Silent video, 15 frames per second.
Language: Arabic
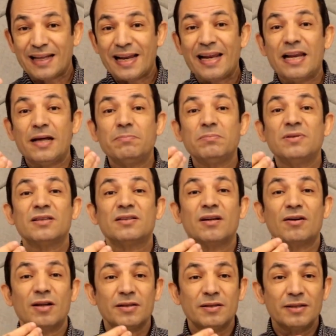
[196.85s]
لم
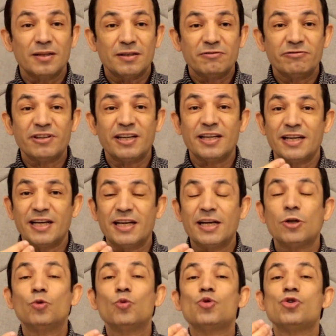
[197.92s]
تتردد في إن
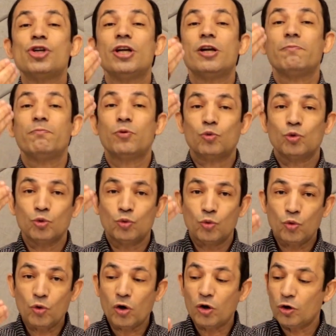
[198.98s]
هي تشير
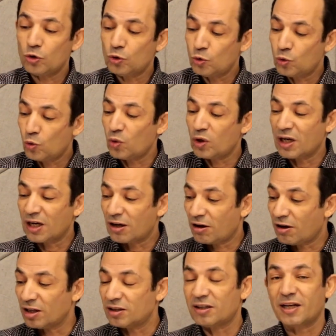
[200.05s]
بوضوح للدور
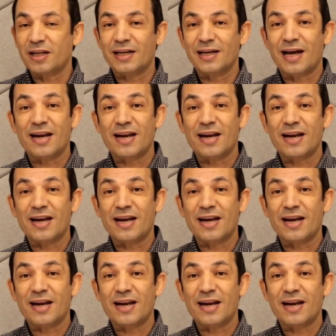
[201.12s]
القطري